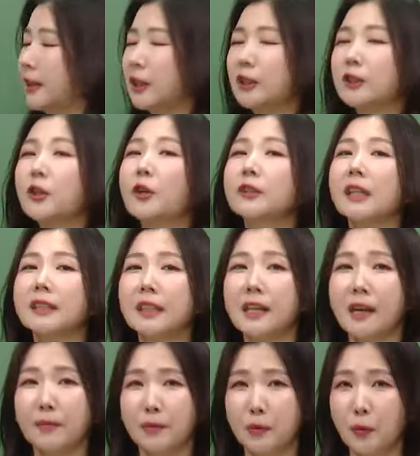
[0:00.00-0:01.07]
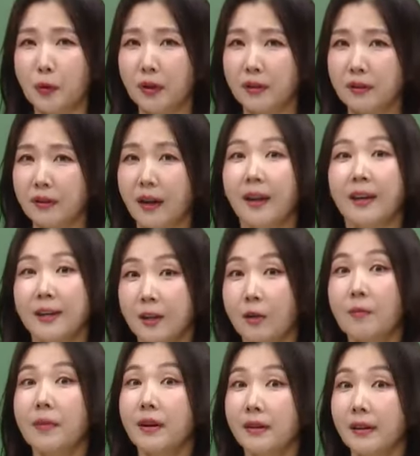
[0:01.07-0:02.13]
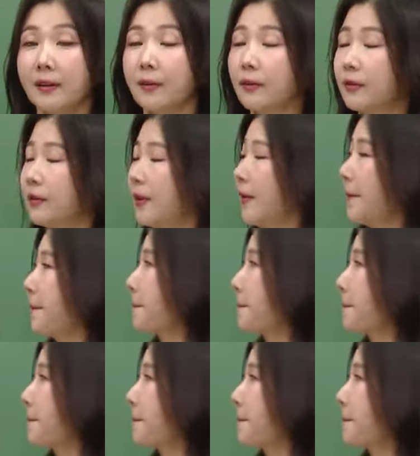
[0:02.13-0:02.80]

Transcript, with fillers: 측정 자체가 비용이 든다. 이런 말을 했거든요.